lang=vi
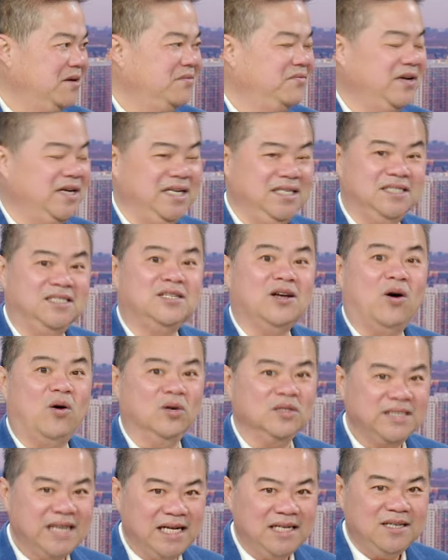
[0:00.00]
vì
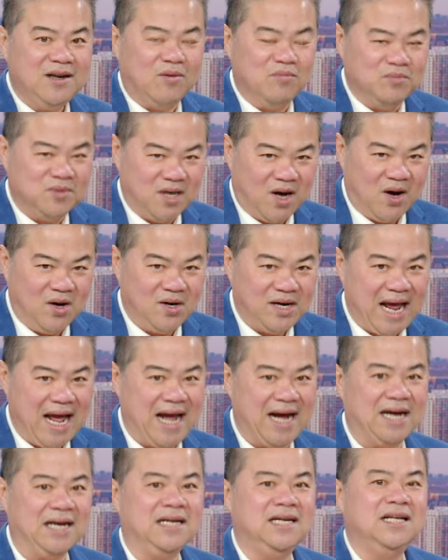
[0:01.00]
sổ sách không rõ
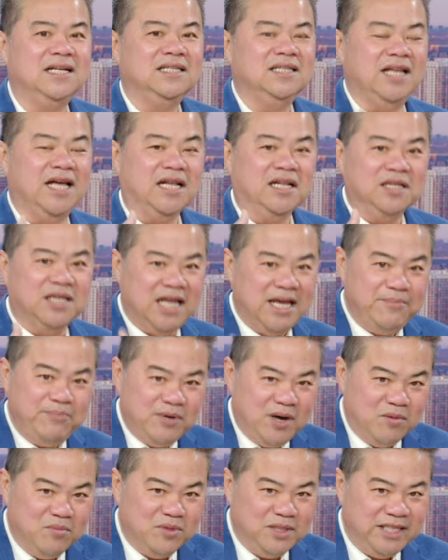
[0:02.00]
ràng, tiền tiếp
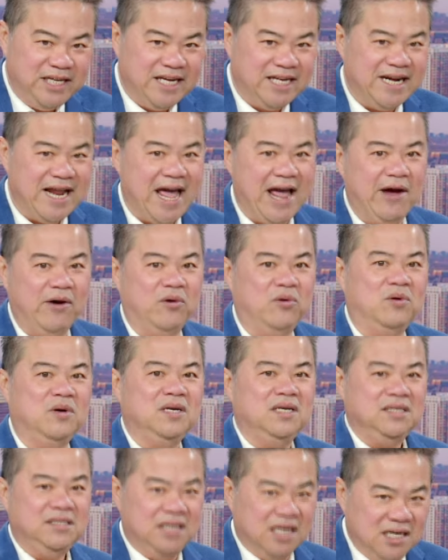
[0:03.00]
không chia đều,
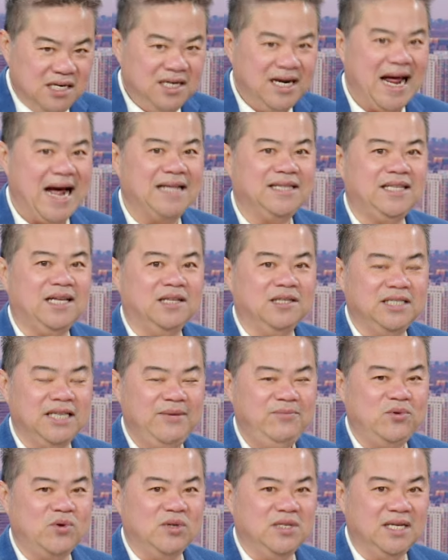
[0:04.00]
giữ lại tiền
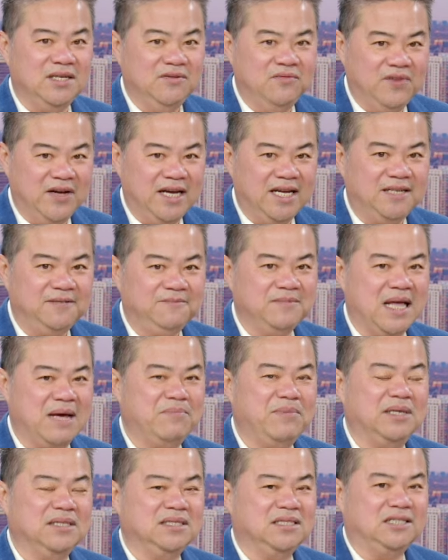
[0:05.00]
tiếp của nhân viên để
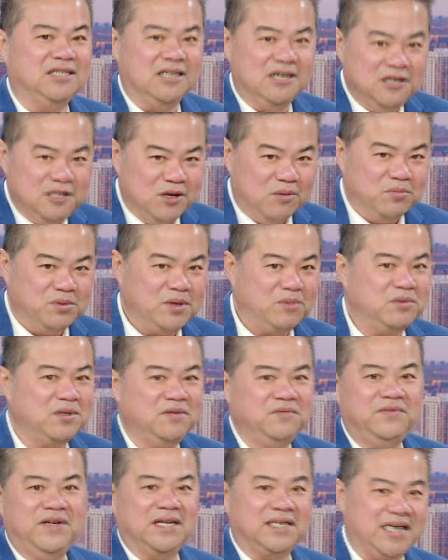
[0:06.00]
mà sử dụng trong
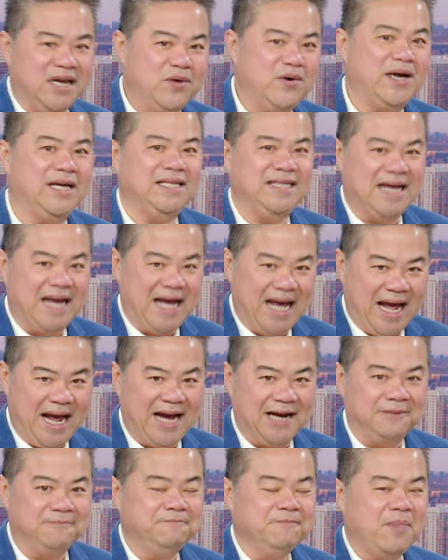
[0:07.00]
cái việc điều hành nhà
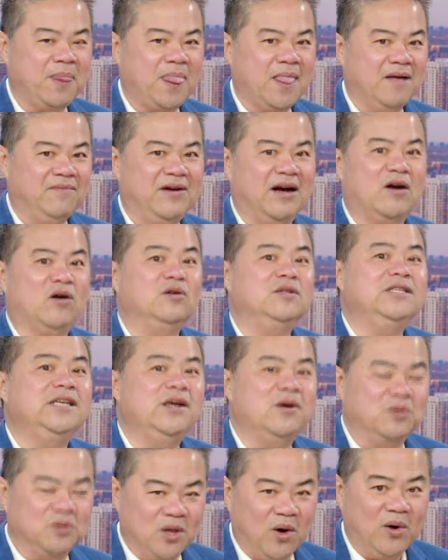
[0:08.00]
hàng, và còn
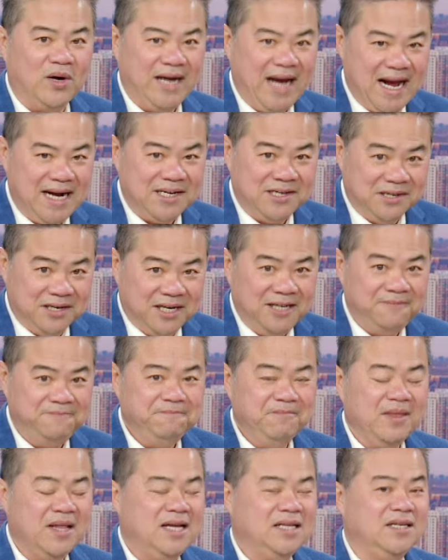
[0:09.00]
nhiều tội khác nữa.
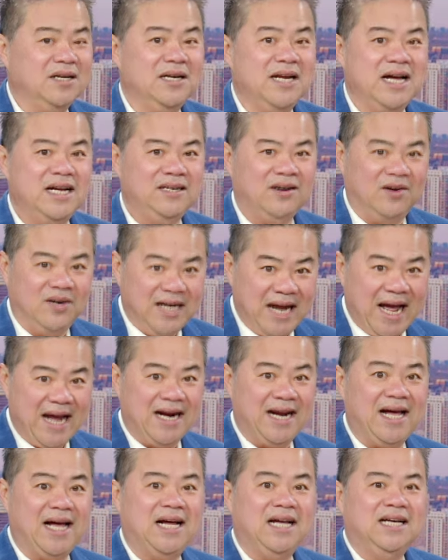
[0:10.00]
Cho nên rõ ràng
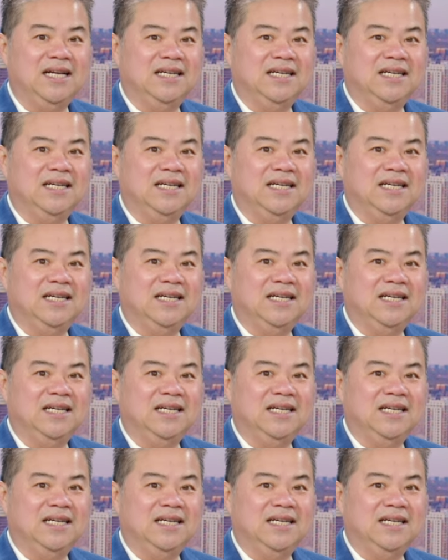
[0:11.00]
là